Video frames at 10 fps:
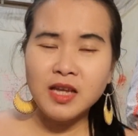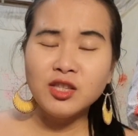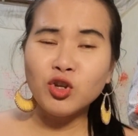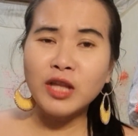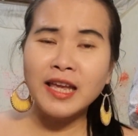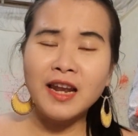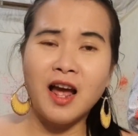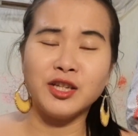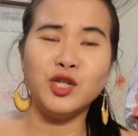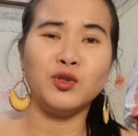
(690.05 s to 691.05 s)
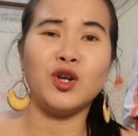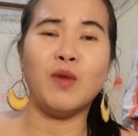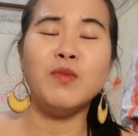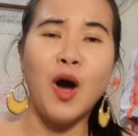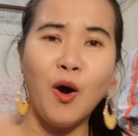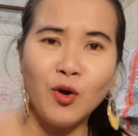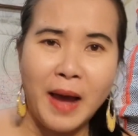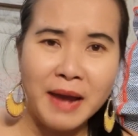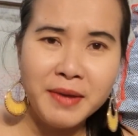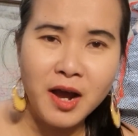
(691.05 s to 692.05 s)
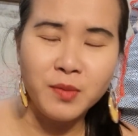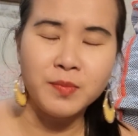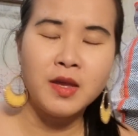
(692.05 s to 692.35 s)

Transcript: cho thấy cái lời siêu to khổng lồ của bả biết không